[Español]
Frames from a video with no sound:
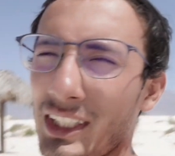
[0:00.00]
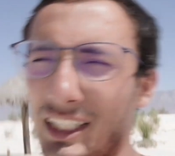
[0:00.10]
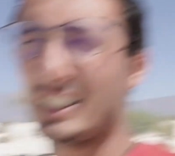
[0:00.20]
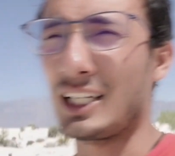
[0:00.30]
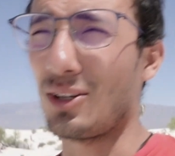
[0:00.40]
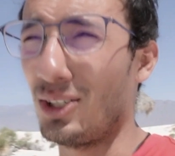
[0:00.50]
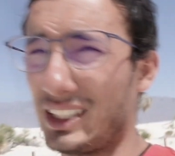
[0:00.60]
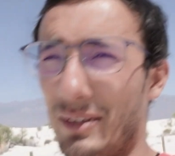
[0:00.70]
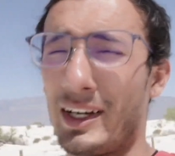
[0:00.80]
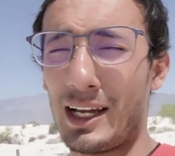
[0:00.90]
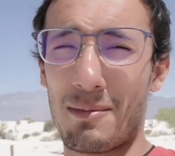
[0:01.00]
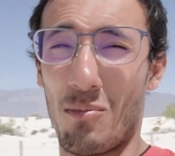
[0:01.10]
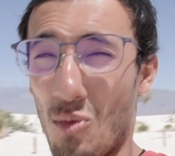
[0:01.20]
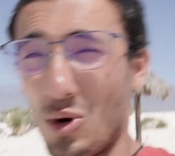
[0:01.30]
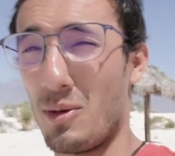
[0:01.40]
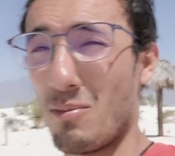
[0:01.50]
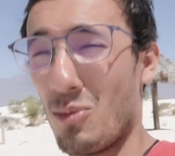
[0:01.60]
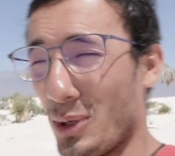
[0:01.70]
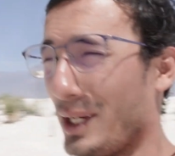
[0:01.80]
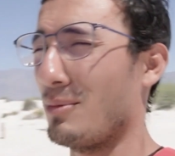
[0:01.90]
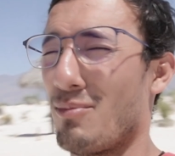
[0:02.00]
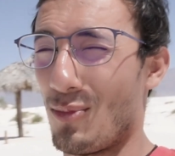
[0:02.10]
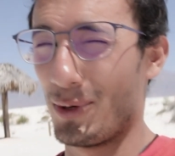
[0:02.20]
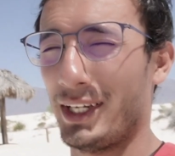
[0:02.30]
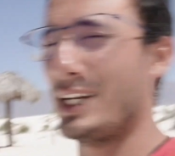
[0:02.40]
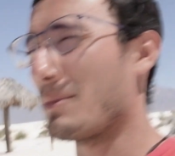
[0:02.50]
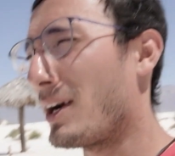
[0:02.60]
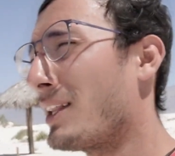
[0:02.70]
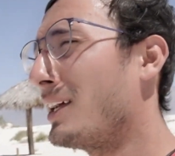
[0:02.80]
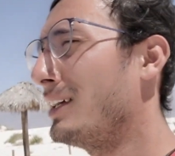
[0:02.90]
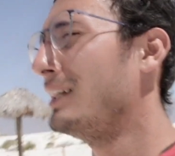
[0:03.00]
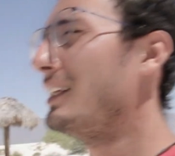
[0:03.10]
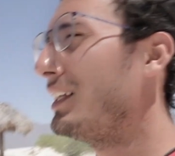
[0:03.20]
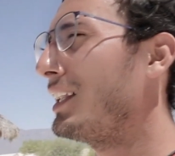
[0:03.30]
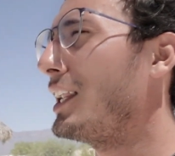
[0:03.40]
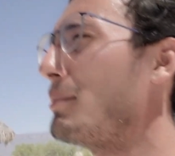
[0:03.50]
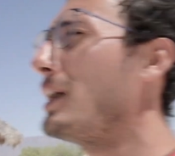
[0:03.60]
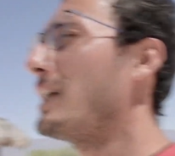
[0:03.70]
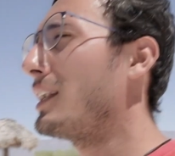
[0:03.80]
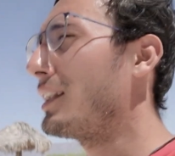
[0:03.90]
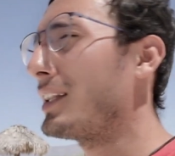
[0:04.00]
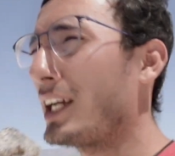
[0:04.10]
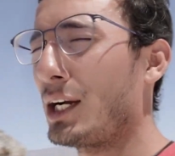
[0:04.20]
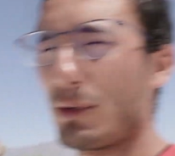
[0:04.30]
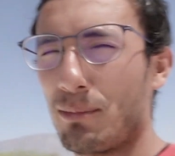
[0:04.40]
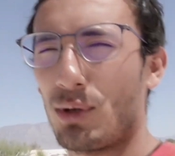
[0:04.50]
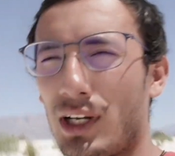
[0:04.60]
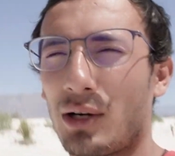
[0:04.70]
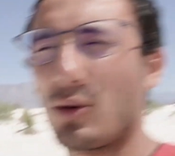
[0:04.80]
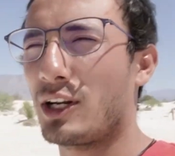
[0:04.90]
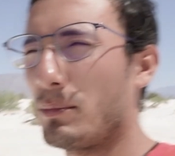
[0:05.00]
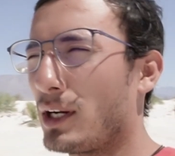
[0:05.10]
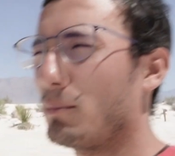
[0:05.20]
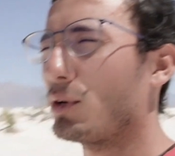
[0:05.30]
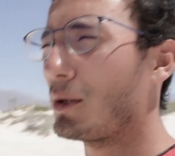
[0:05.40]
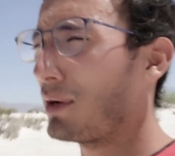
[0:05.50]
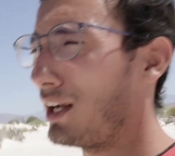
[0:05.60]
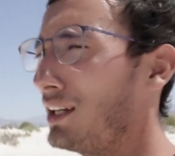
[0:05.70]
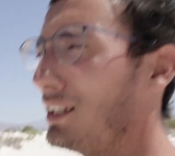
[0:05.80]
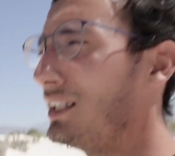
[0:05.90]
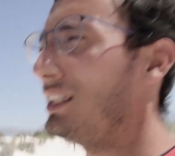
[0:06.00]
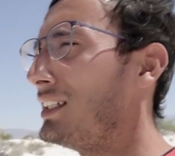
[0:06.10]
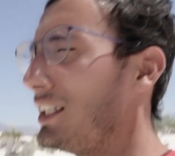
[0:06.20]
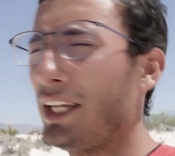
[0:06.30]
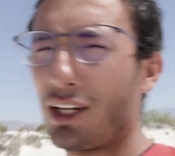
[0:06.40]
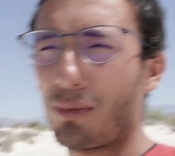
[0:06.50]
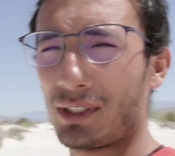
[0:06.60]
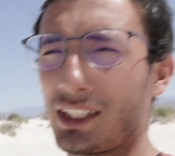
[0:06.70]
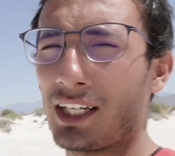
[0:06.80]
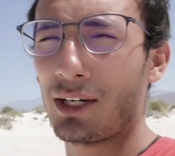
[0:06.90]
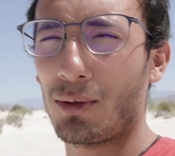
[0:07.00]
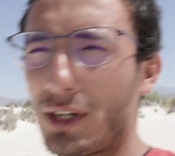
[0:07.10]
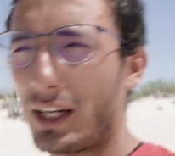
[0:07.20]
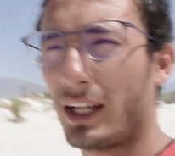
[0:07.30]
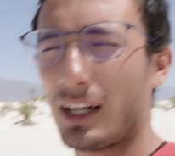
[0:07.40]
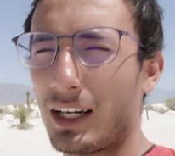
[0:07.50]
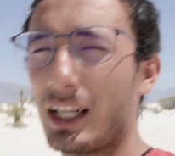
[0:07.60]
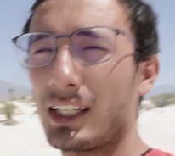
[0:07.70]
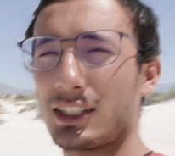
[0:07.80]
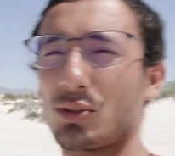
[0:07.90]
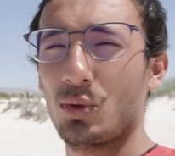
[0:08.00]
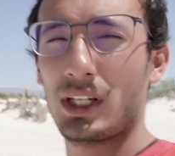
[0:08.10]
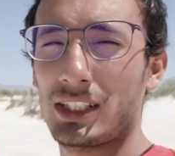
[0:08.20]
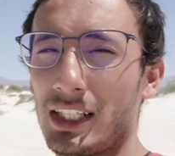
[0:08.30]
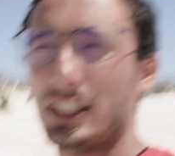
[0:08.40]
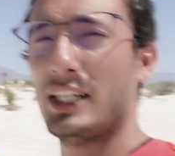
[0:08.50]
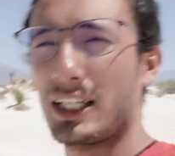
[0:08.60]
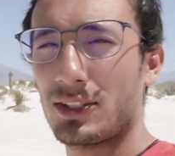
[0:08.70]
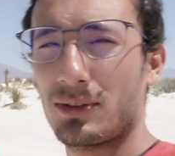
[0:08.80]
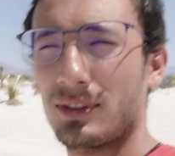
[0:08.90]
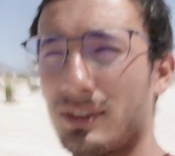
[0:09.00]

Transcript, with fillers: Y si no, se vería muy, muy, muy quemada la imagen. Deja voy por la gorra para ponérmela y comenzar a recorrer las dunas de yeso.